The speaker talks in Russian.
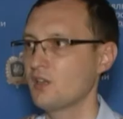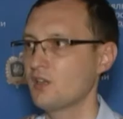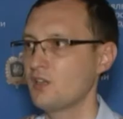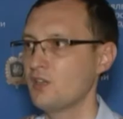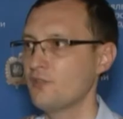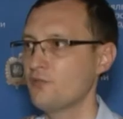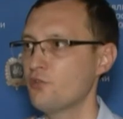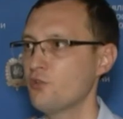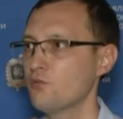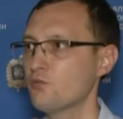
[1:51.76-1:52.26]

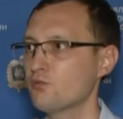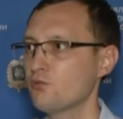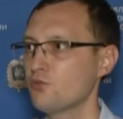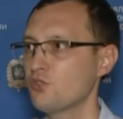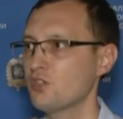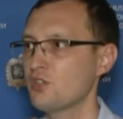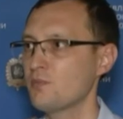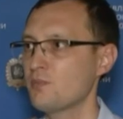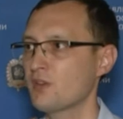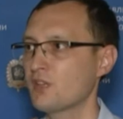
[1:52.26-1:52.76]
Ни в коем
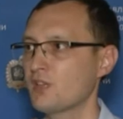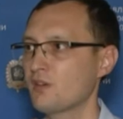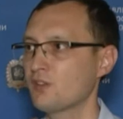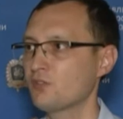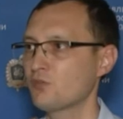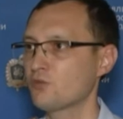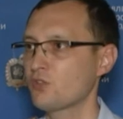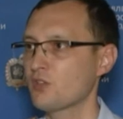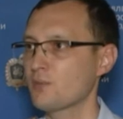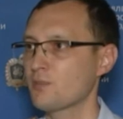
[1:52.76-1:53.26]
случае не
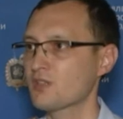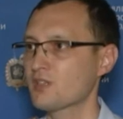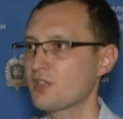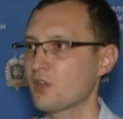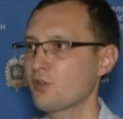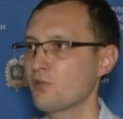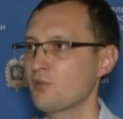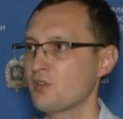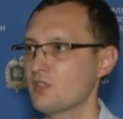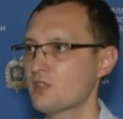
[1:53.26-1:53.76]
передавать в руки
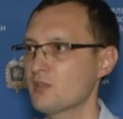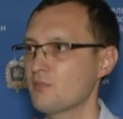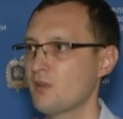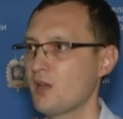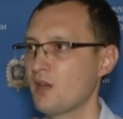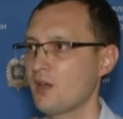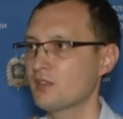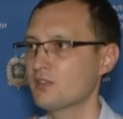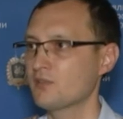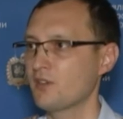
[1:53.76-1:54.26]
посторонним лицам
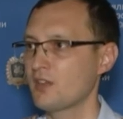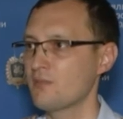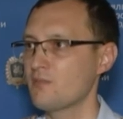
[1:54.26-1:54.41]
свои